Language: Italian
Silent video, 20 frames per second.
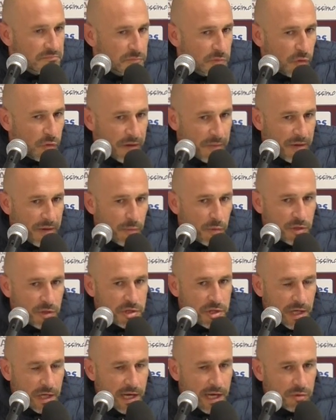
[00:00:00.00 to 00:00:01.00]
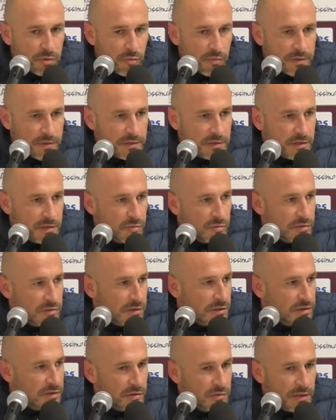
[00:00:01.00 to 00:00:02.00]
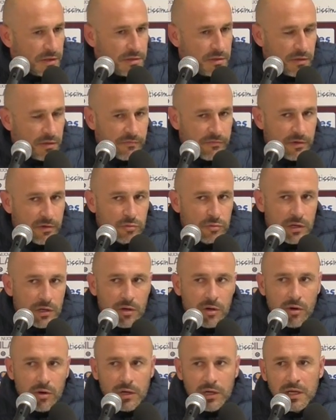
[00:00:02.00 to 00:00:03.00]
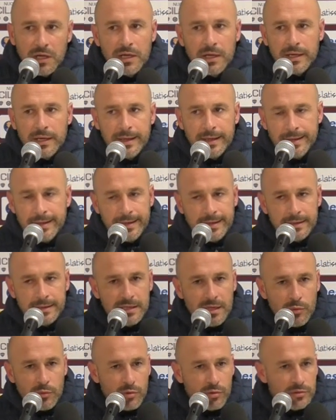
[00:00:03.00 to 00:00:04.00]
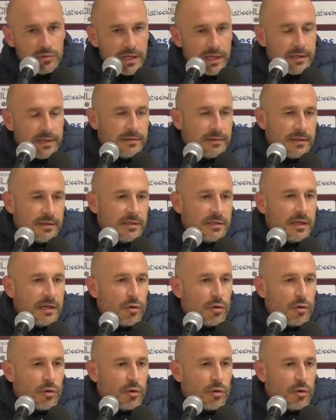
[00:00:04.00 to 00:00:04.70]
dove abbiamo ricercato questa situ situazioni è venuto il gol e siamo contenti.